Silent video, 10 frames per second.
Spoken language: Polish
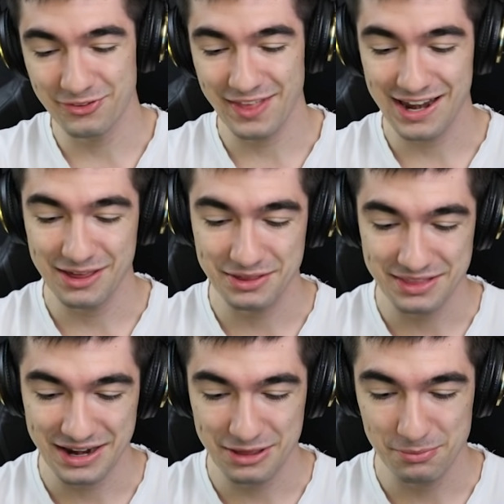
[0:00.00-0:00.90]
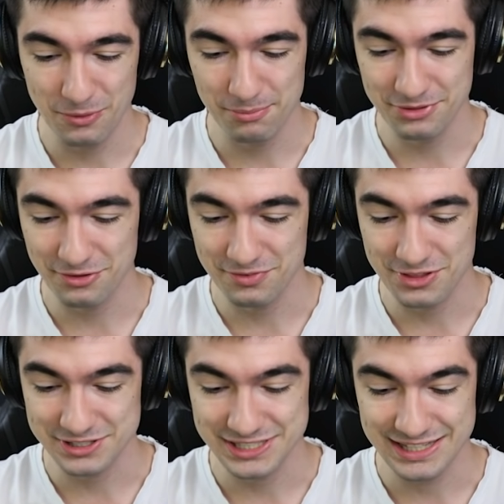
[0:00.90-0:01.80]
to dalej dalej byłoby to
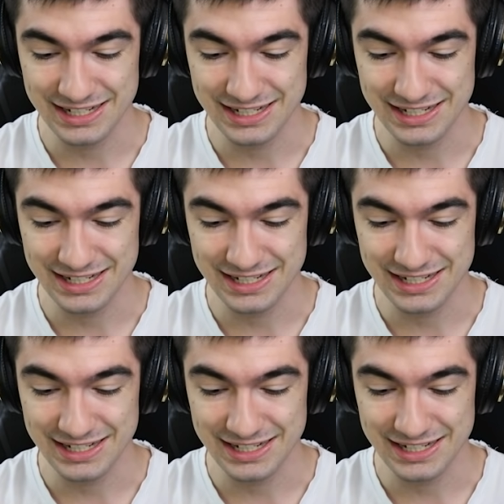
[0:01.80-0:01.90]
widoczne.